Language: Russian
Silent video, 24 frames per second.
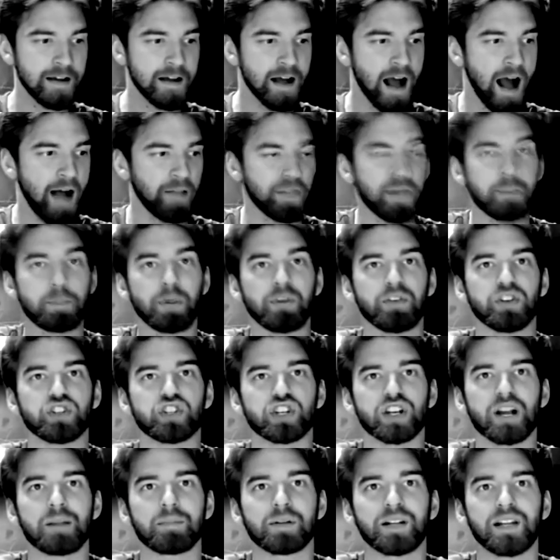Она по
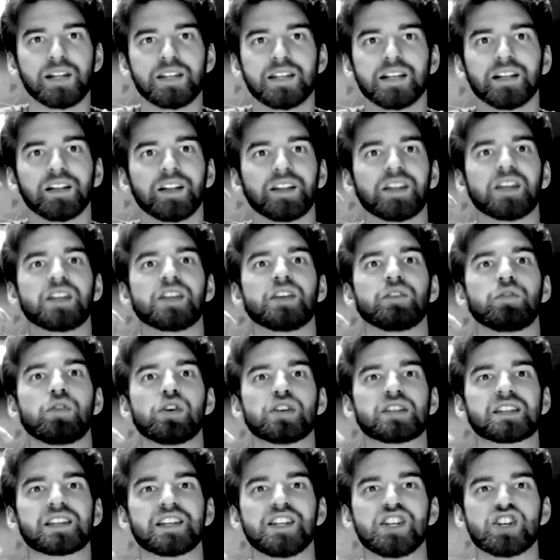вечерам глядела на него
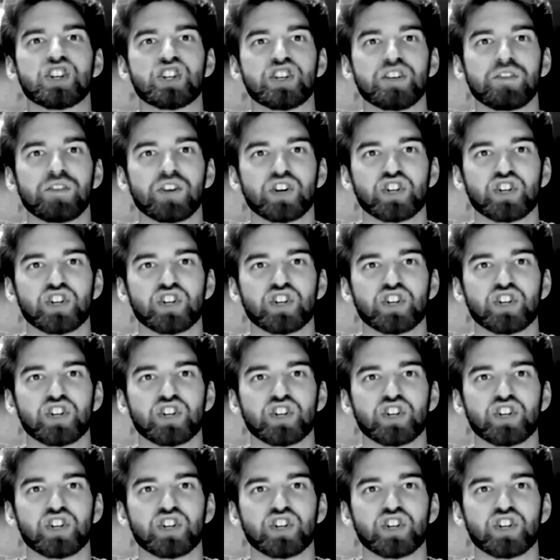из книжнего